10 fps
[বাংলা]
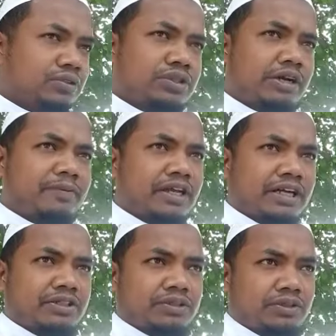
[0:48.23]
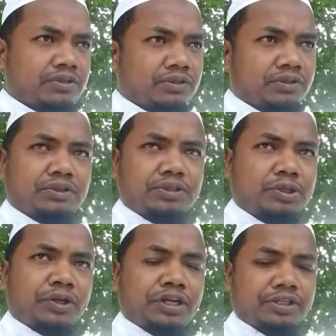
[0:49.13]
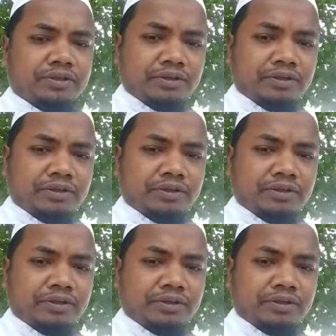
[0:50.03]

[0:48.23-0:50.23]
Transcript: যদি আপনি একান্ত শরিক